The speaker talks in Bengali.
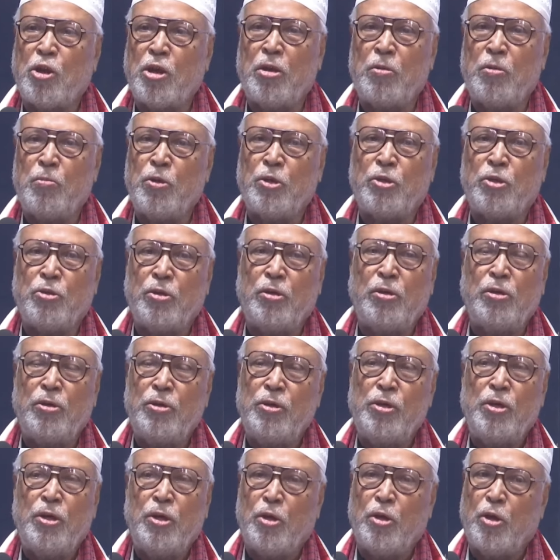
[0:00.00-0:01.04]
করার মতো
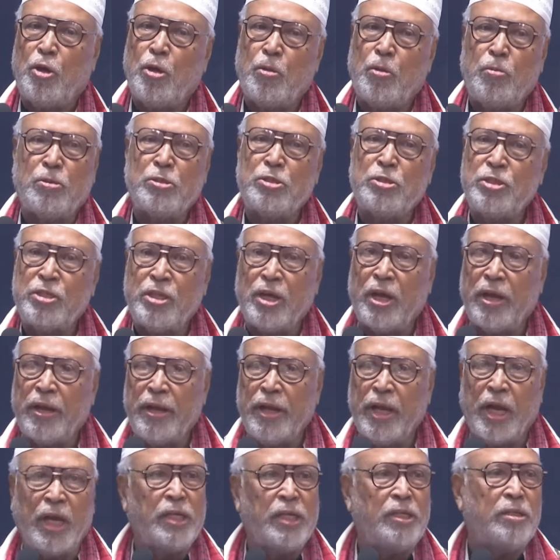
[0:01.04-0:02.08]
অবস্থা
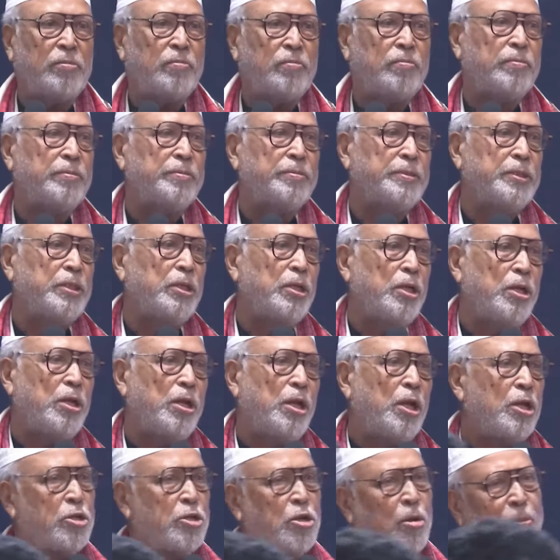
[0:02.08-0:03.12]
নাই
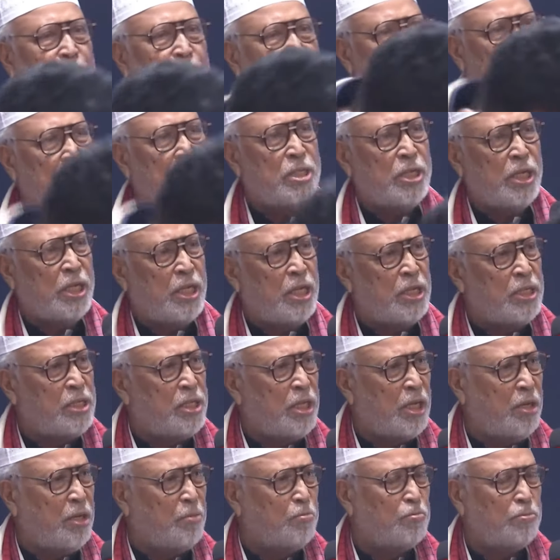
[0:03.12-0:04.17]
সবার শেষে
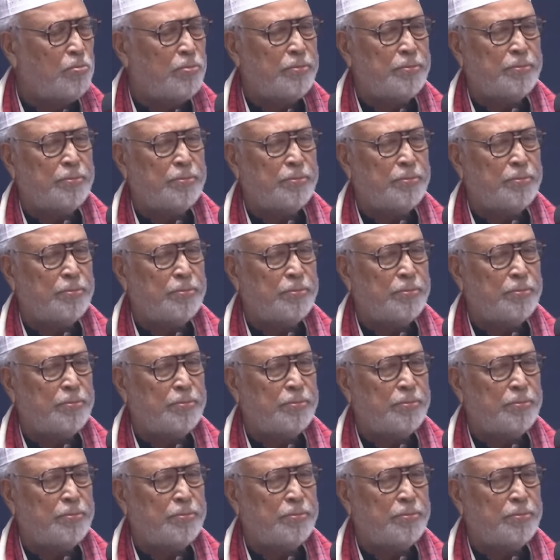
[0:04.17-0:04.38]
গিয়েছিলাম